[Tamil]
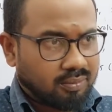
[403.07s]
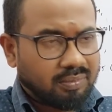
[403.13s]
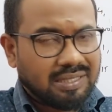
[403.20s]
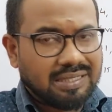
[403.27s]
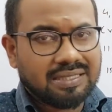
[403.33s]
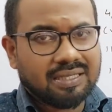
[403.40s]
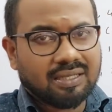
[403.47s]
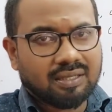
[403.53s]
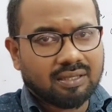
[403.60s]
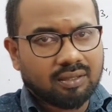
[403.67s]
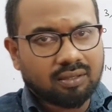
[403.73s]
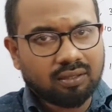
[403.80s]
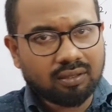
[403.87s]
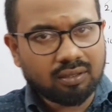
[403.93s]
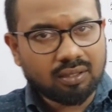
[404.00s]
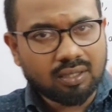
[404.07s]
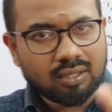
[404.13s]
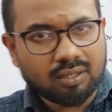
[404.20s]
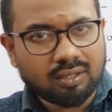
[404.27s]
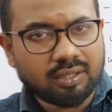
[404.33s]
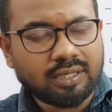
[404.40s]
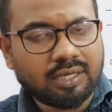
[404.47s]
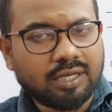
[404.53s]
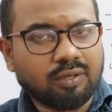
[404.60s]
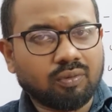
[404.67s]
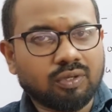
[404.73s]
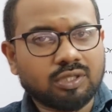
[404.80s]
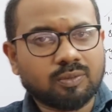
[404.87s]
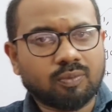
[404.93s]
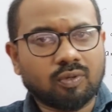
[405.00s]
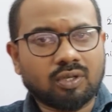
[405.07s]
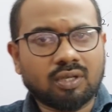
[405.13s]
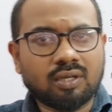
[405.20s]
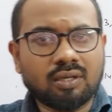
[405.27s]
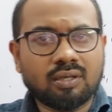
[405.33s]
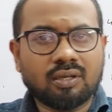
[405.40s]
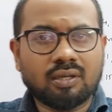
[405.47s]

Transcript: பென்சின்லேருந்து எண்ணெய் வச்சு போட்டால்